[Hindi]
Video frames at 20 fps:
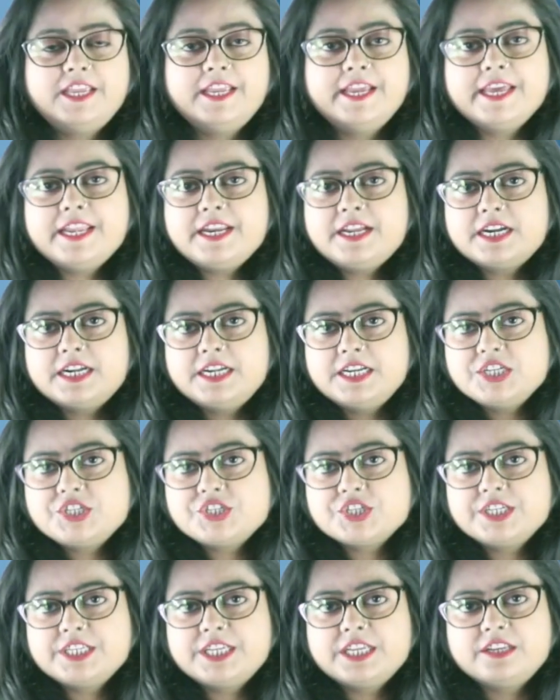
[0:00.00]
एयर
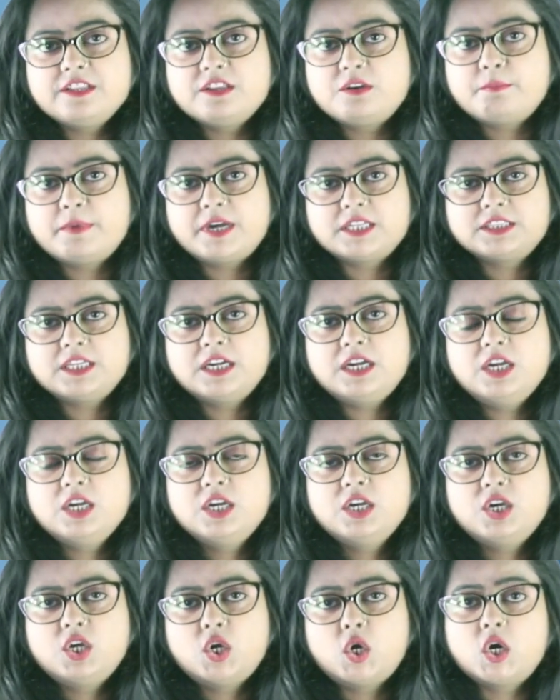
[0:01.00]
कंडीशन के निर्माता
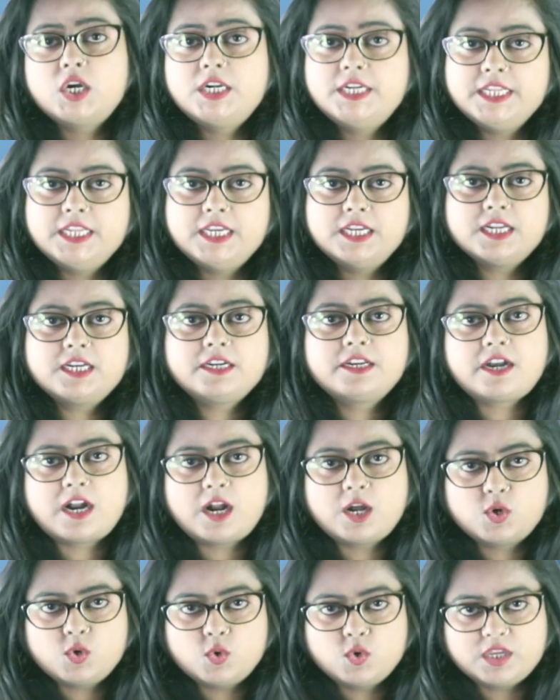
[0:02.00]
और डीलर
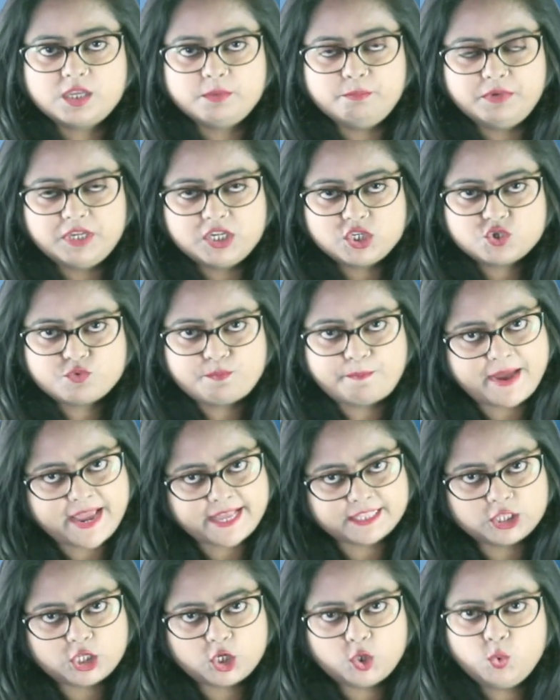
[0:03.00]
ग्राहकों के बीच
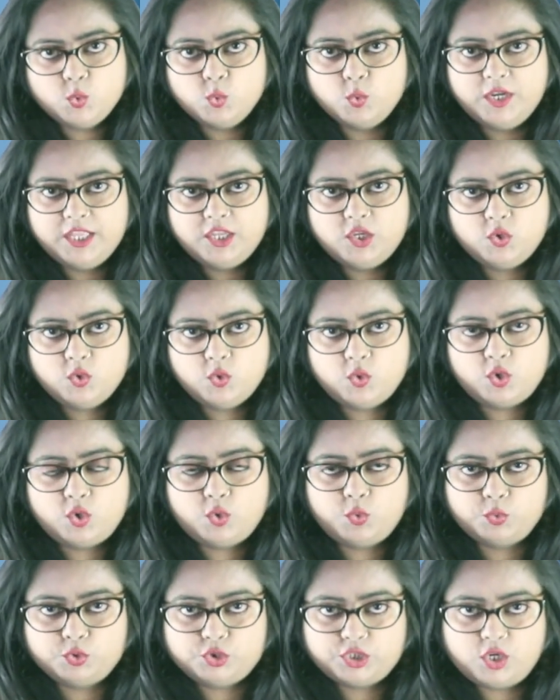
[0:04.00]
बेहतर कूलिंग और
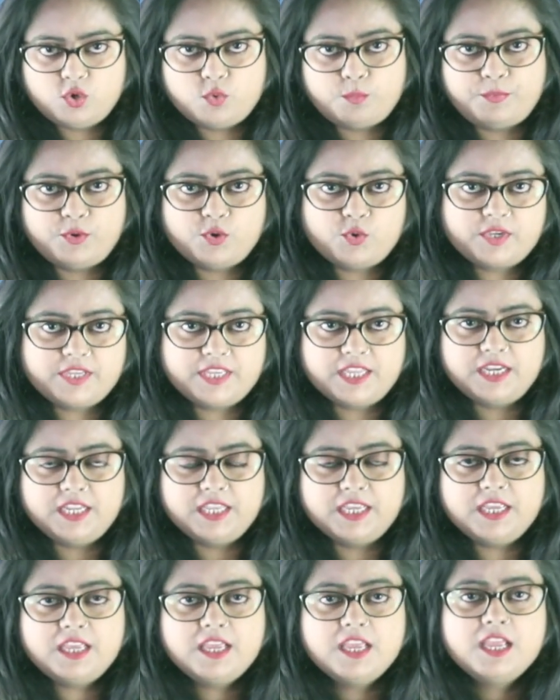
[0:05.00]
कुशल उपयोग के
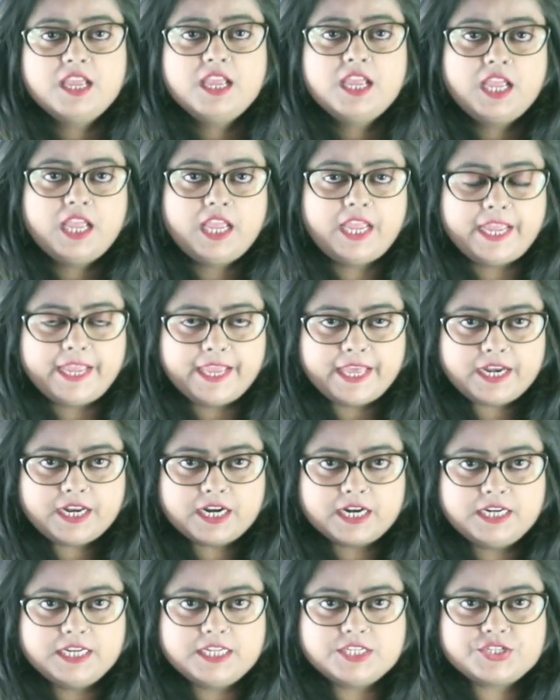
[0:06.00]
लिए एयर
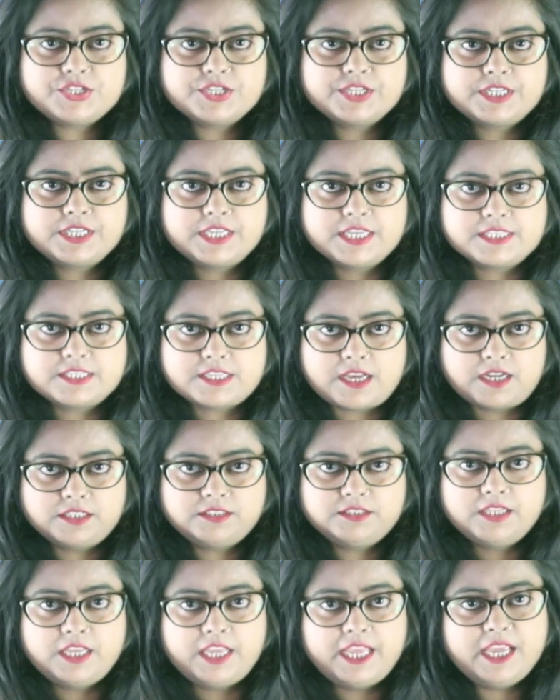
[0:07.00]
कंडीशनर के
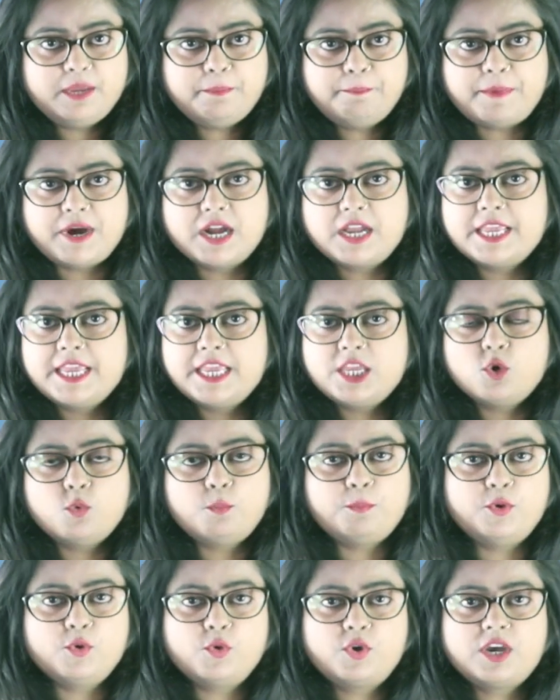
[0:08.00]
साथ एक पंखे के
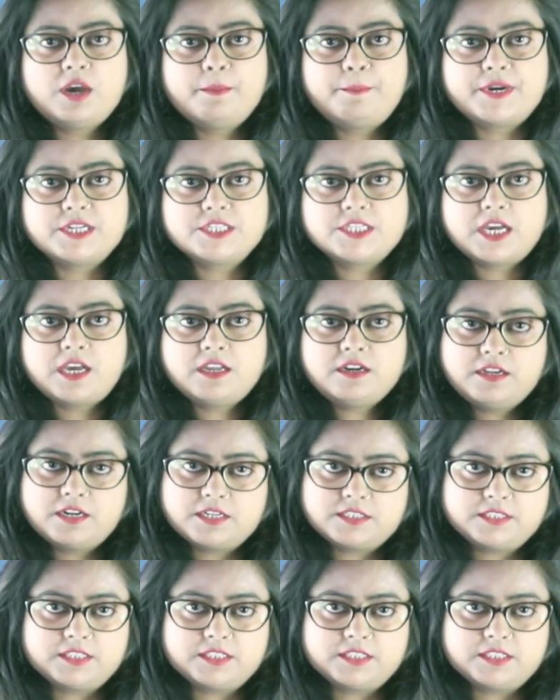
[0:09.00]
उपयोग का प्रचार कर